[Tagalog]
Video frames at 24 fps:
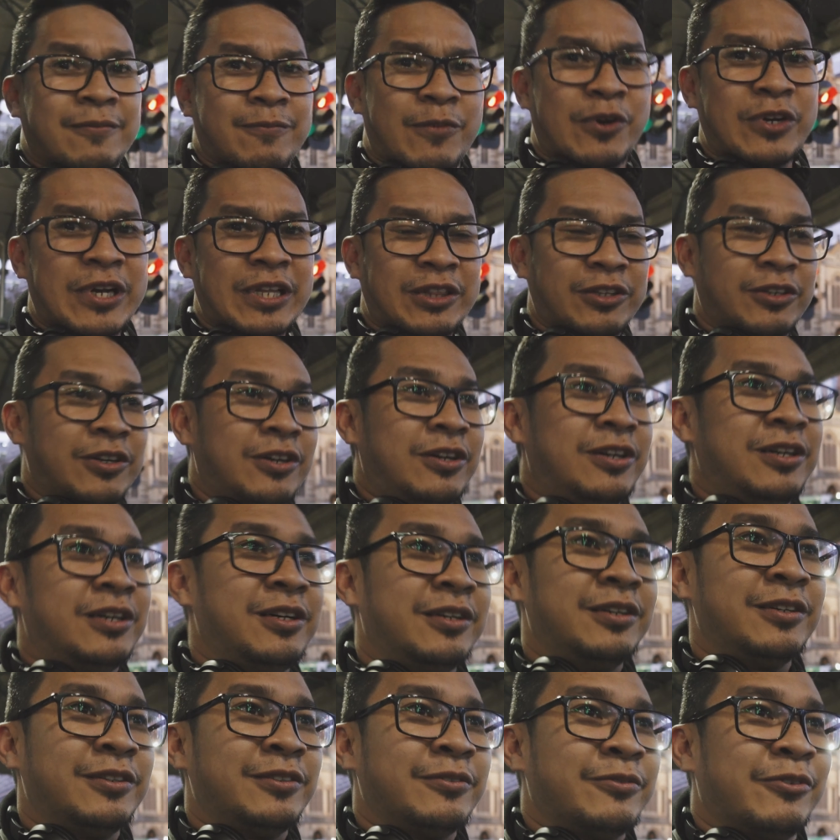mura to
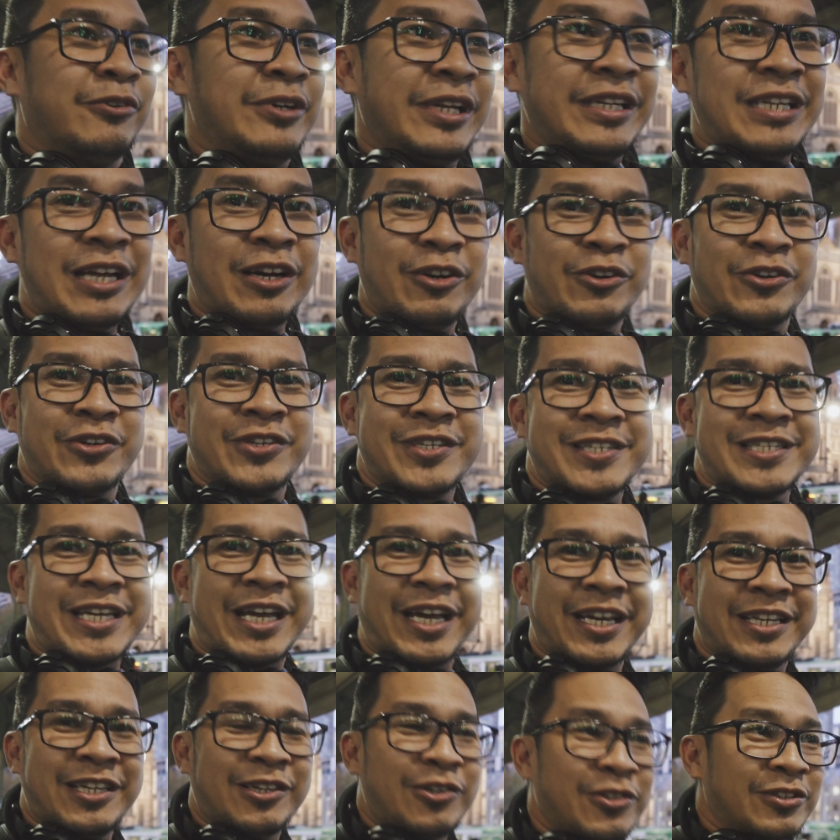Buli na ako
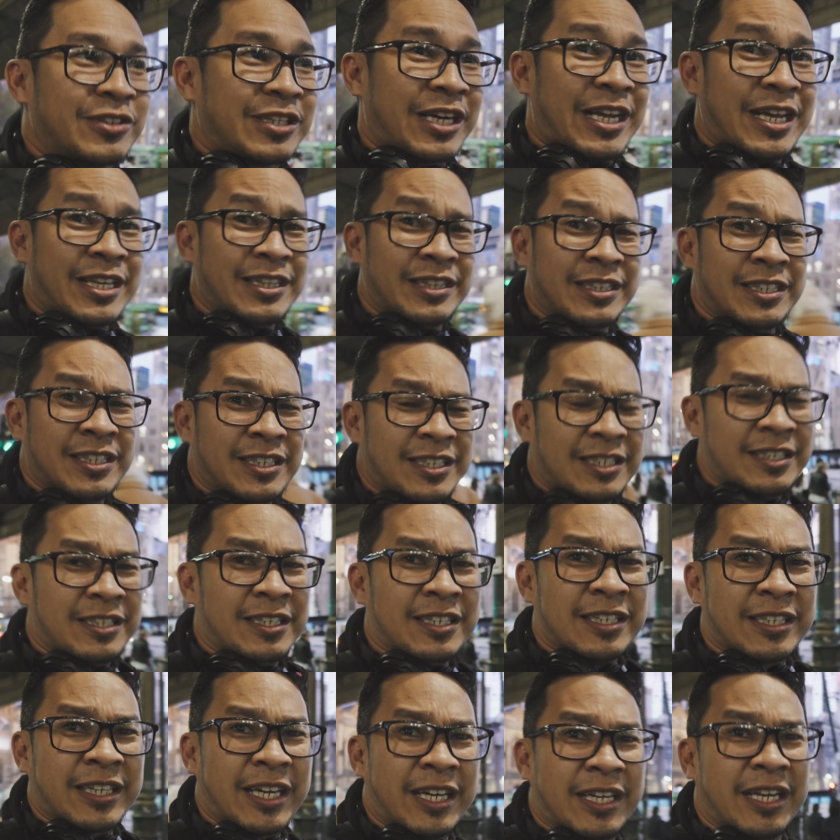sakay na akong train
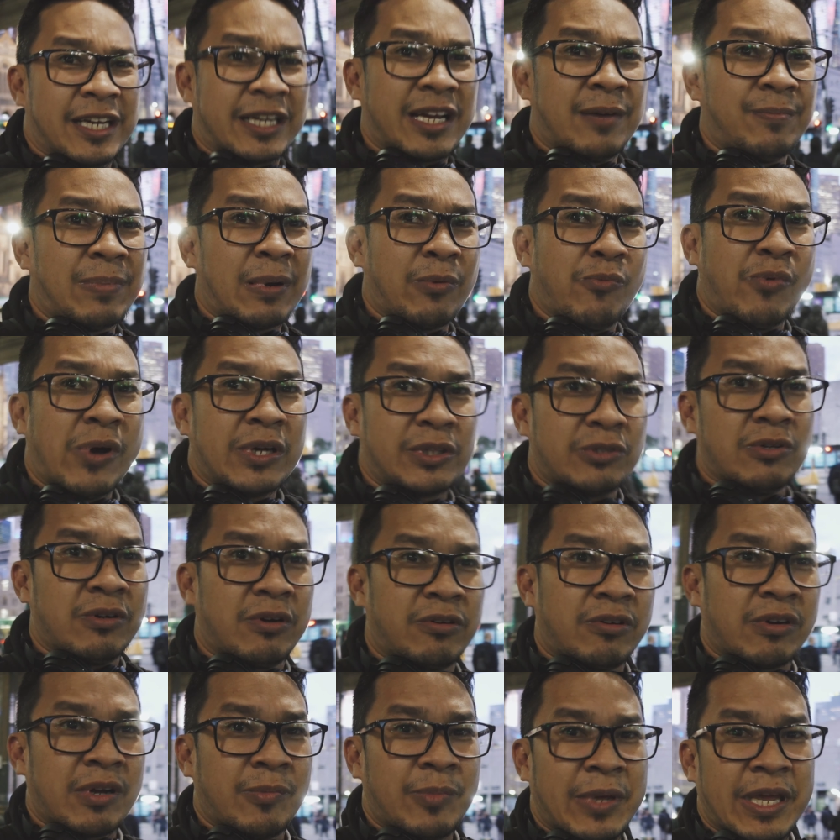kay dagang pagbuhatong
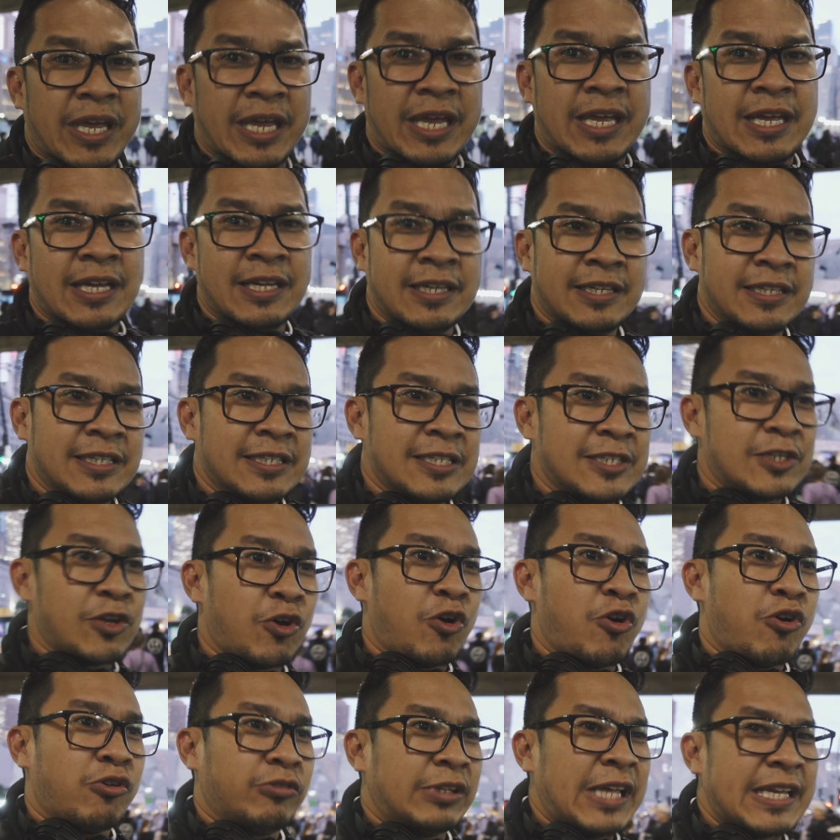mga gabi so
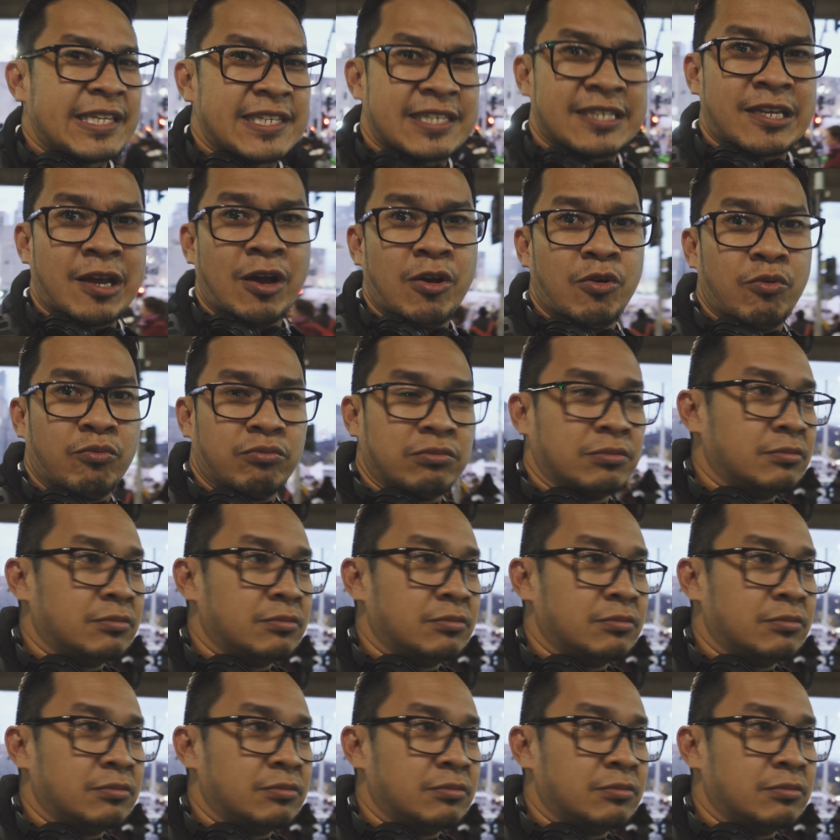let's go